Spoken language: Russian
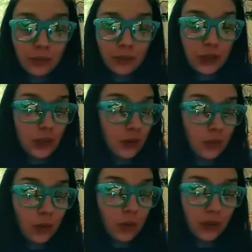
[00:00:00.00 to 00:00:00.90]
почти
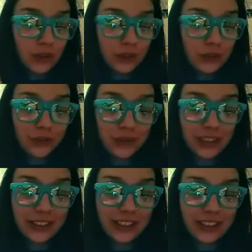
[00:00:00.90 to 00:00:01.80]
полностью
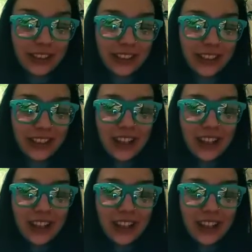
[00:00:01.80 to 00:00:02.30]
российский.